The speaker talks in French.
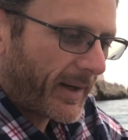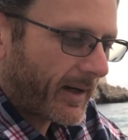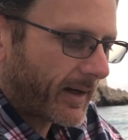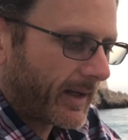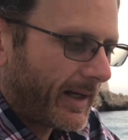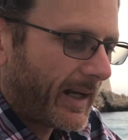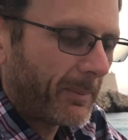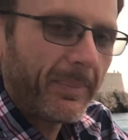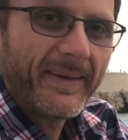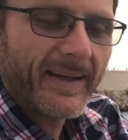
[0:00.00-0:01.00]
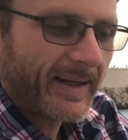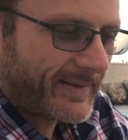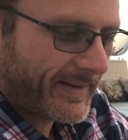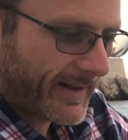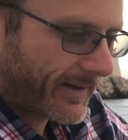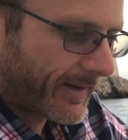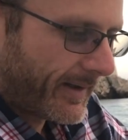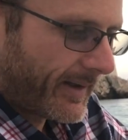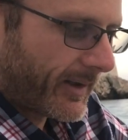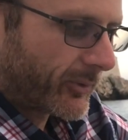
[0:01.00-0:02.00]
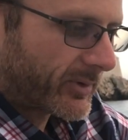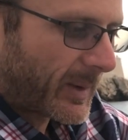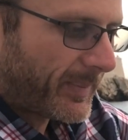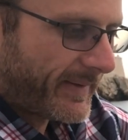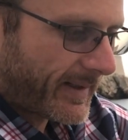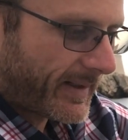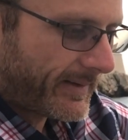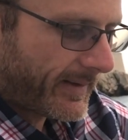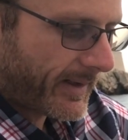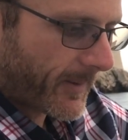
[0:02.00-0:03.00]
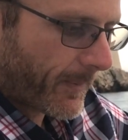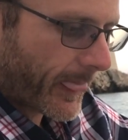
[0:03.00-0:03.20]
par la pissaladière. Donc la pissaladière,